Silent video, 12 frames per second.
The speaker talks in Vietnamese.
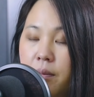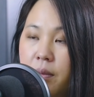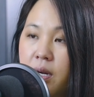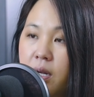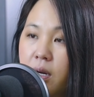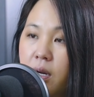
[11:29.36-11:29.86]

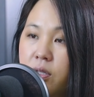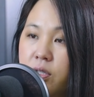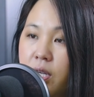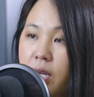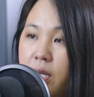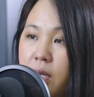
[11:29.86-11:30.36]
bao nhiêu lo
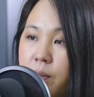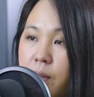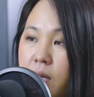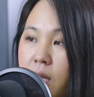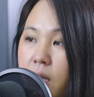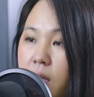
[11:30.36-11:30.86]
chị chị
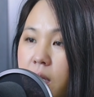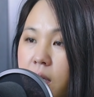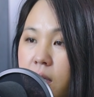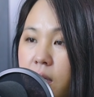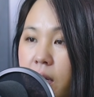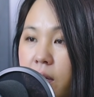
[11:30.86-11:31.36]
bao nè,
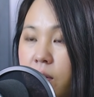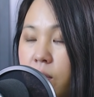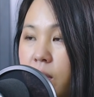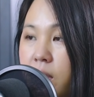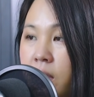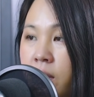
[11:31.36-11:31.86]
hai đâu
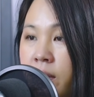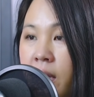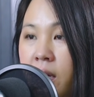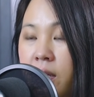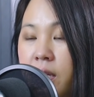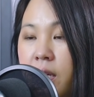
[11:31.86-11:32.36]
cô hay điều
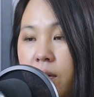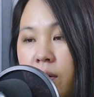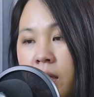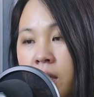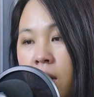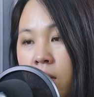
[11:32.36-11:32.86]
chắc có chỉ
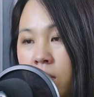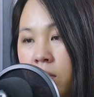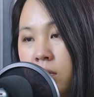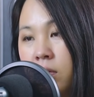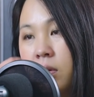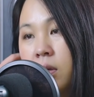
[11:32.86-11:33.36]
luôn thôi
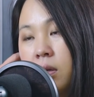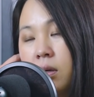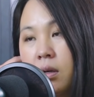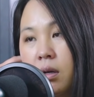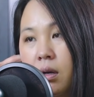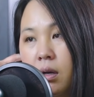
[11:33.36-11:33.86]

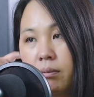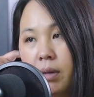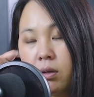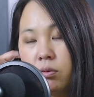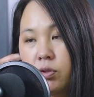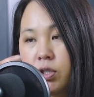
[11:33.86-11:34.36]

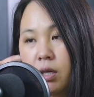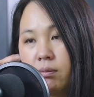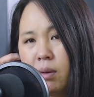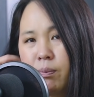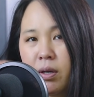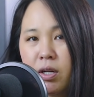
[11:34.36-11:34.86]
mà cũng chơi
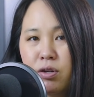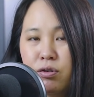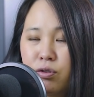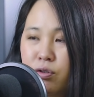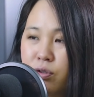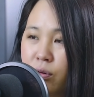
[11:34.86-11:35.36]
mà bao nè
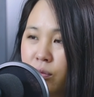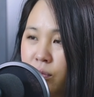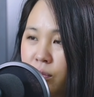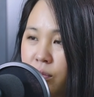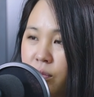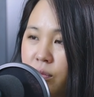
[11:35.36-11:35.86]
rồi giống
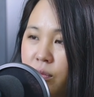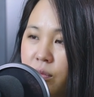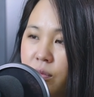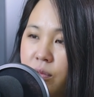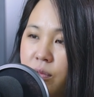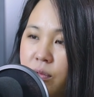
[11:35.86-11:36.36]

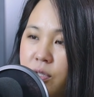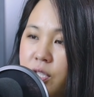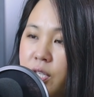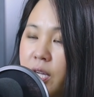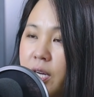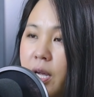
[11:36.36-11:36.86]

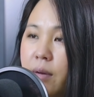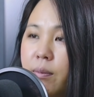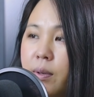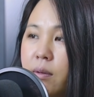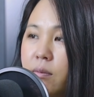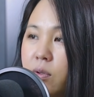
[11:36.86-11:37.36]
xía nè
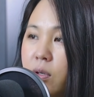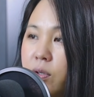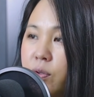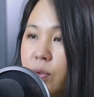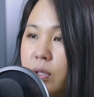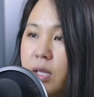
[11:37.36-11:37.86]
bao nè rồi
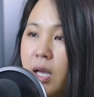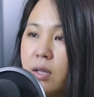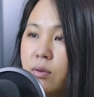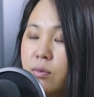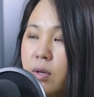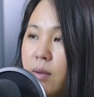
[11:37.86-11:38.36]
hiểu ta
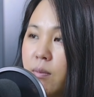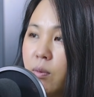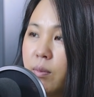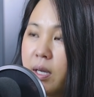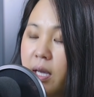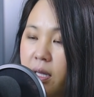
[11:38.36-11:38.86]
đồ này
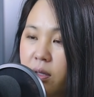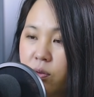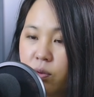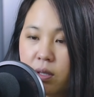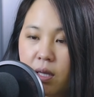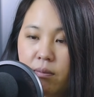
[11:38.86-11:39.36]
mỏng mi can đó
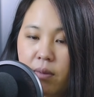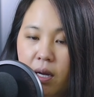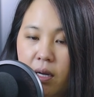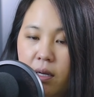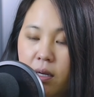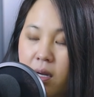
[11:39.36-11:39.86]
hiểu ta
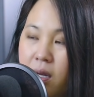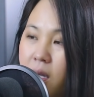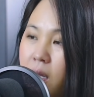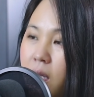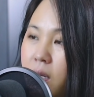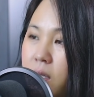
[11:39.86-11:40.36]
mà
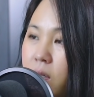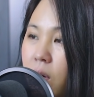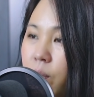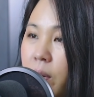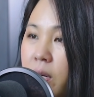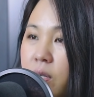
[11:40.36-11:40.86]
rồi
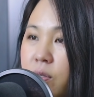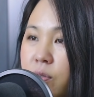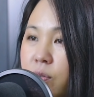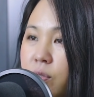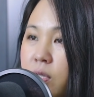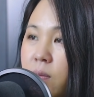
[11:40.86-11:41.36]
có bao nè rồi
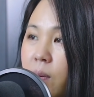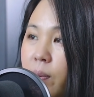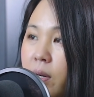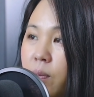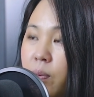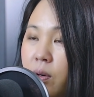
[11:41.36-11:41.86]
giống xí mà
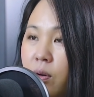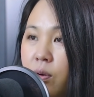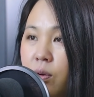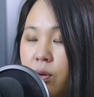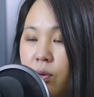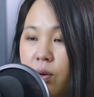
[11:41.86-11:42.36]
bao nè phong
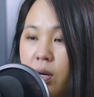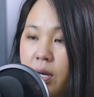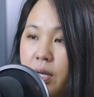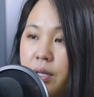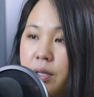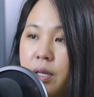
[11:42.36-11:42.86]
lúa
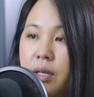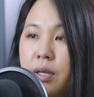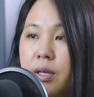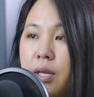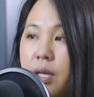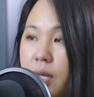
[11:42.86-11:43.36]
nè chị
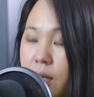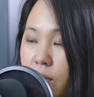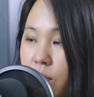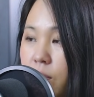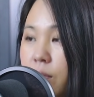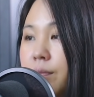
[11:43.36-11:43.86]
chỉ chỉ cô